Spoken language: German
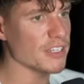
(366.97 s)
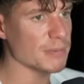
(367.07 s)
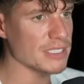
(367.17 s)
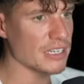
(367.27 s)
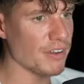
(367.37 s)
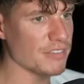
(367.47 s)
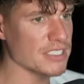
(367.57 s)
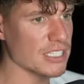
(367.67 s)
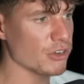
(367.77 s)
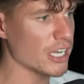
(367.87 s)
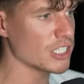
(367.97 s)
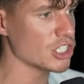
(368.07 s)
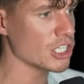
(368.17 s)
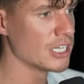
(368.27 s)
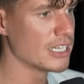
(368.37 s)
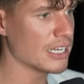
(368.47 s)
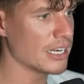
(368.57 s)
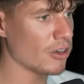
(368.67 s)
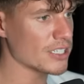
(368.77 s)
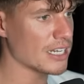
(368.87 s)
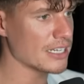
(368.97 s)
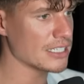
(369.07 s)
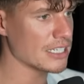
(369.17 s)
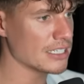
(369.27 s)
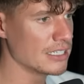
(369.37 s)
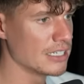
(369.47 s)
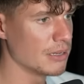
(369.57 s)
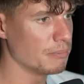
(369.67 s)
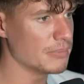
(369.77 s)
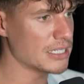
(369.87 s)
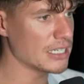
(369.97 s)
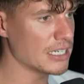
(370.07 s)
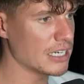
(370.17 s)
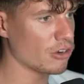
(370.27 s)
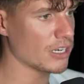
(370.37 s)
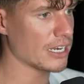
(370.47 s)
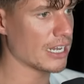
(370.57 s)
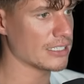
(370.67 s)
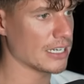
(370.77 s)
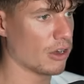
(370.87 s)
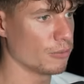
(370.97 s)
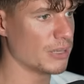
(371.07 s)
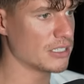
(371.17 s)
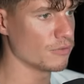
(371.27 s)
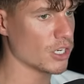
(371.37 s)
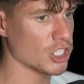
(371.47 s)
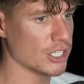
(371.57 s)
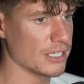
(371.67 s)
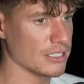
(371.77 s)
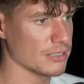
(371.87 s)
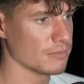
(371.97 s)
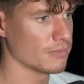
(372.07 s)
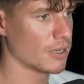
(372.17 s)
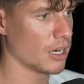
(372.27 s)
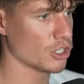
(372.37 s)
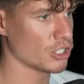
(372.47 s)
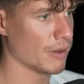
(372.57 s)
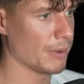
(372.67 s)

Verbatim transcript: was passiert, wenn wir es theoretisch genau das gleiche Ding mitten in den Nordatlantik hauen. Mitten, wo das Schild ist. Launchen wir